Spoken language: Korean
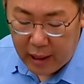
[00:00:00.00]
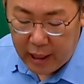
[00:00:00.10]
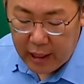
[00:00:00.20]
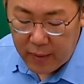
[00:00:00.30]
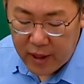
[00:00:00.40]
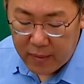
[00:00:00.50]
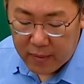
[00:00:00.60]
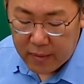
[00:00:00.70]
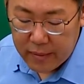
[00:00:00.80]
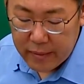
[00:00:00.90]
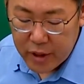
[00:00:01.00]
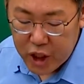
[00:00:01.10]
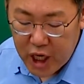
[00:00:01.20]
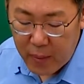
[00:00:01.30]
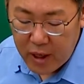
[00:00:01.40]
애니미즘,
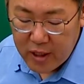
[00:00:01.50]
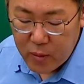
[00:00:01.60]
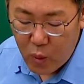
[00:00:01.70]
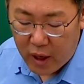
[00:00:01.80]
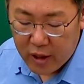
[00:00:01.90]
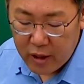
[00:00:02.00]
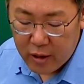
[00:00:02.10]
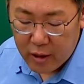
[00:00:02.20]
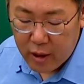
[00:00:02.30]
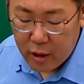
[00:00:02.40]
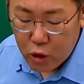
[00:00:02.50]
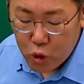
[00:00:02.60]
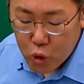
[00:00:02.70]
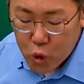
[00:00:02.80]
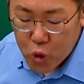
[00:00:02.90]
샤머니즘과 같은
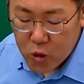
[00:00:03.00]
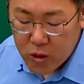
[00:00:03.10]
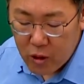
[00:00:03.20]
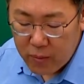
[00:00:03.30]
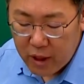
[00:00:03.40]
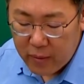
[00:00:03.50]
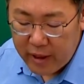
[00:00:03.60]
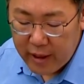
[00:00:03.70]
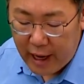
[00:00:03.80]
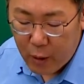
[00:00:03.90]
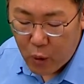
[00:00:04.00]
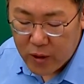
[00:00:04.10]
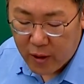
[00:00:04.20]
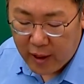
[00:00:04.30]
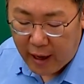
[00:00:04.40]
주술적 믿음을 갖고
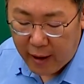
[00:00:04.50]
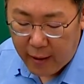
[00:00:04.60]
있었다.